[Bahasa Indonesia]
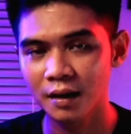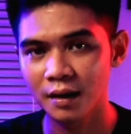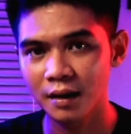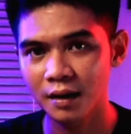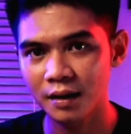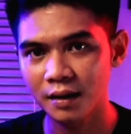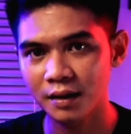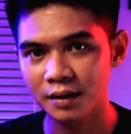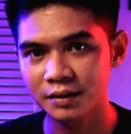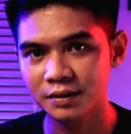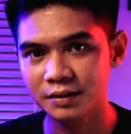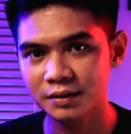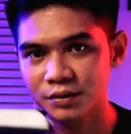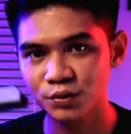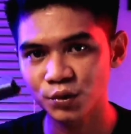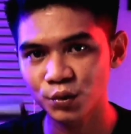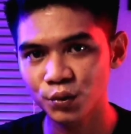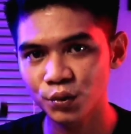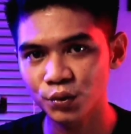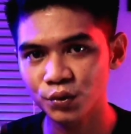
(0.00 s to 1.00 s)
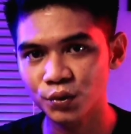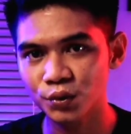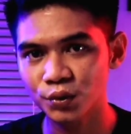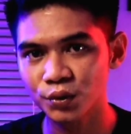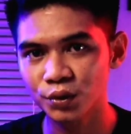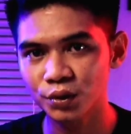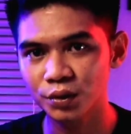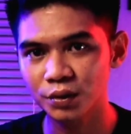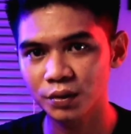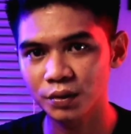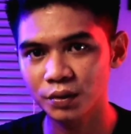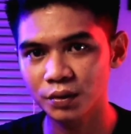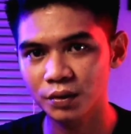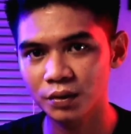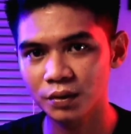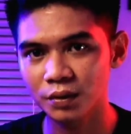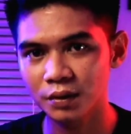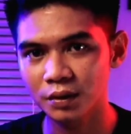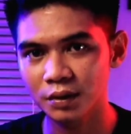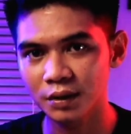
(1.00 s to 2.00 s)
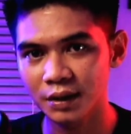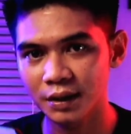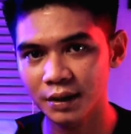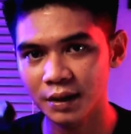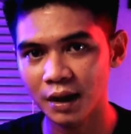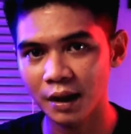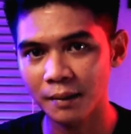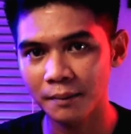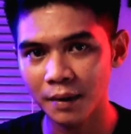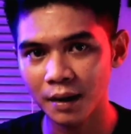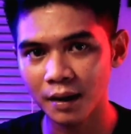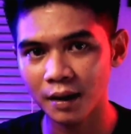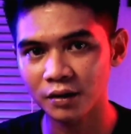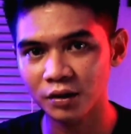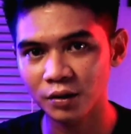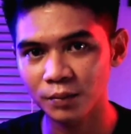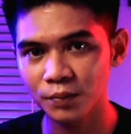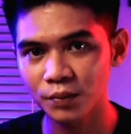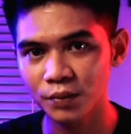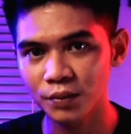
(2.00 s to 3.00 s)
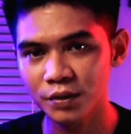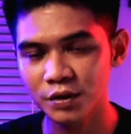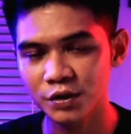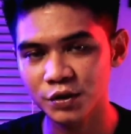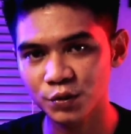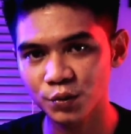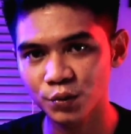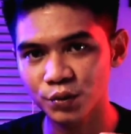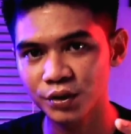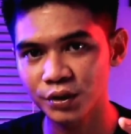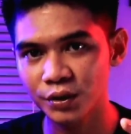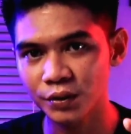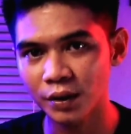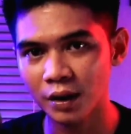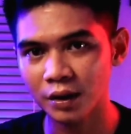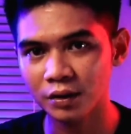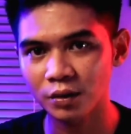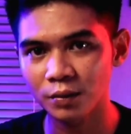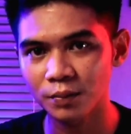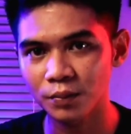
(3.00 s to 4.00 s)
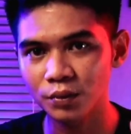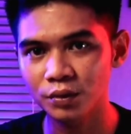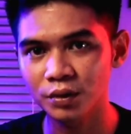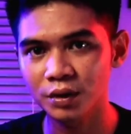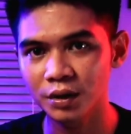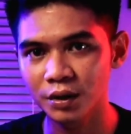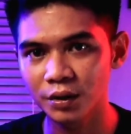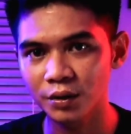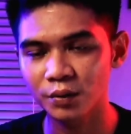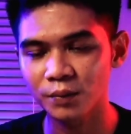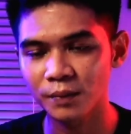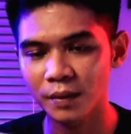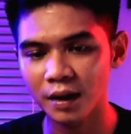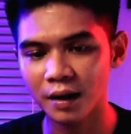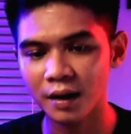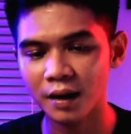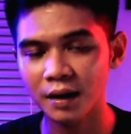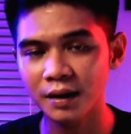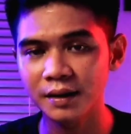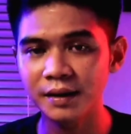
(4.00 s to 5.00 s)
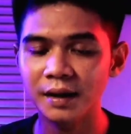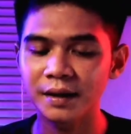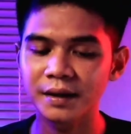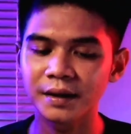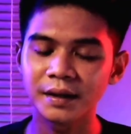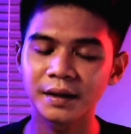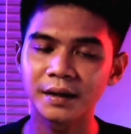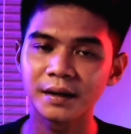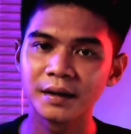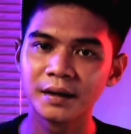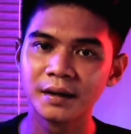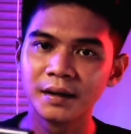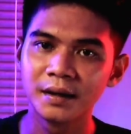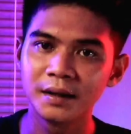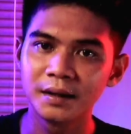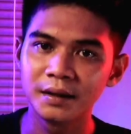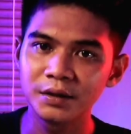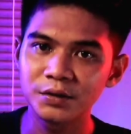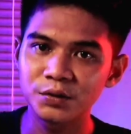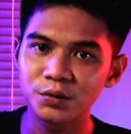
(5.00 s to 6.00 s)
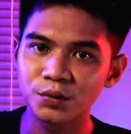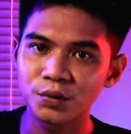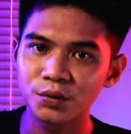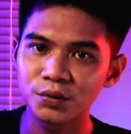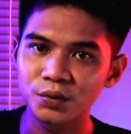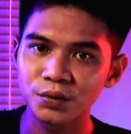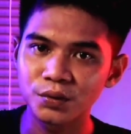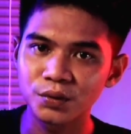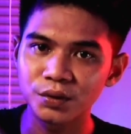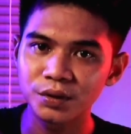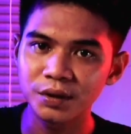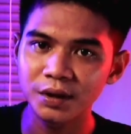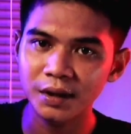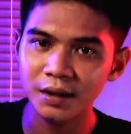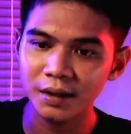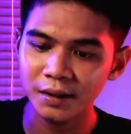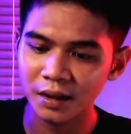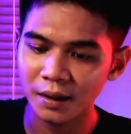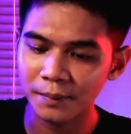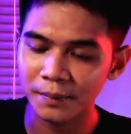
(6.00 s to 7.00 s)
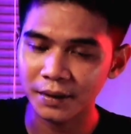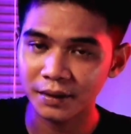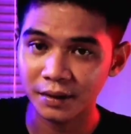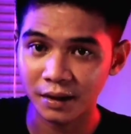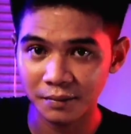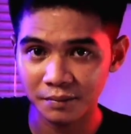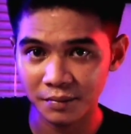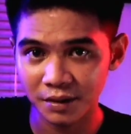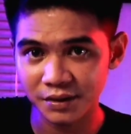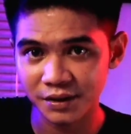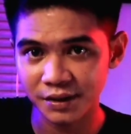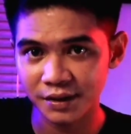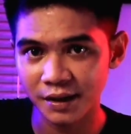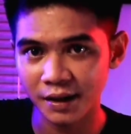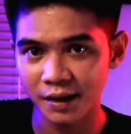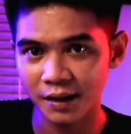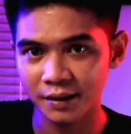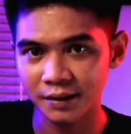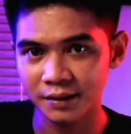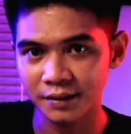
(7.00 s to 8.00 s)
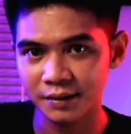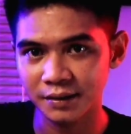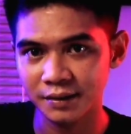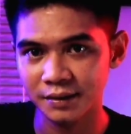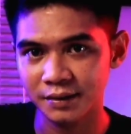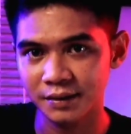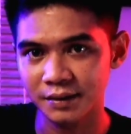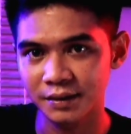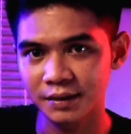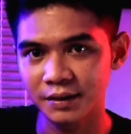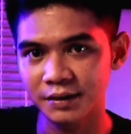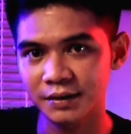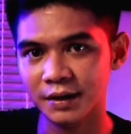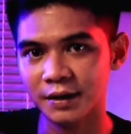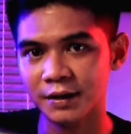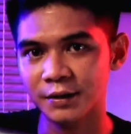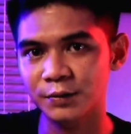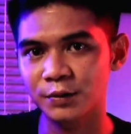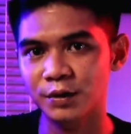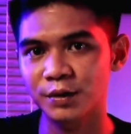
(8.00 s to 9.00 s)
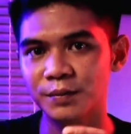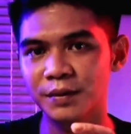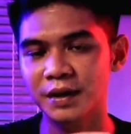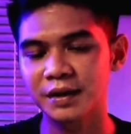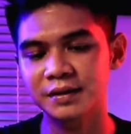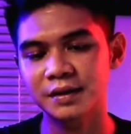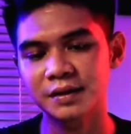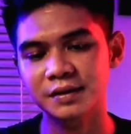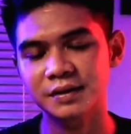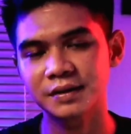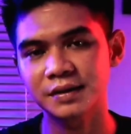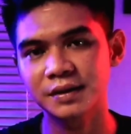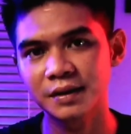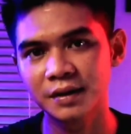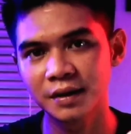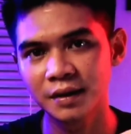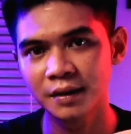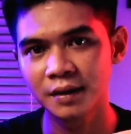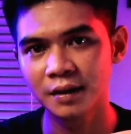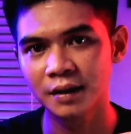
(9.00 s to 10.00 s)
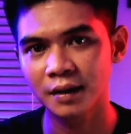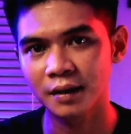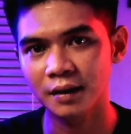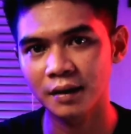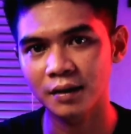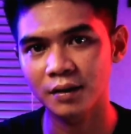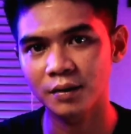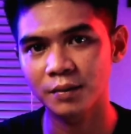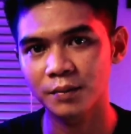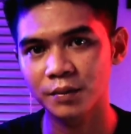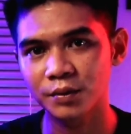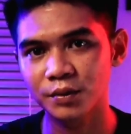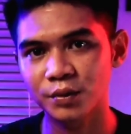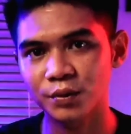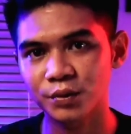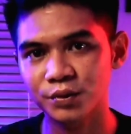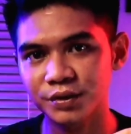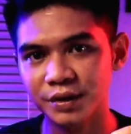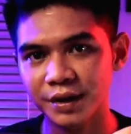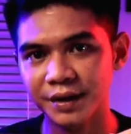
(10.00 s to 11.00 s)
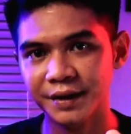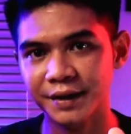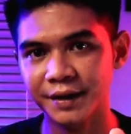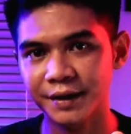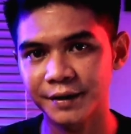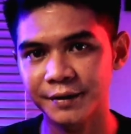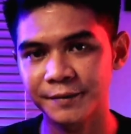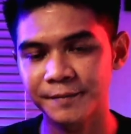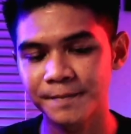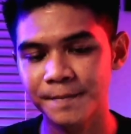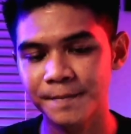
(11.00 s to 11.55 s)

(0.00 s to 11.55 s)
eh, sudut-sudut uh, di kamar ataupun di studio ataupun di rumah kalian ya ini sudut-sudutnya dapat kalian bersihkan ini sangat luar biasa sih kalau menurut saya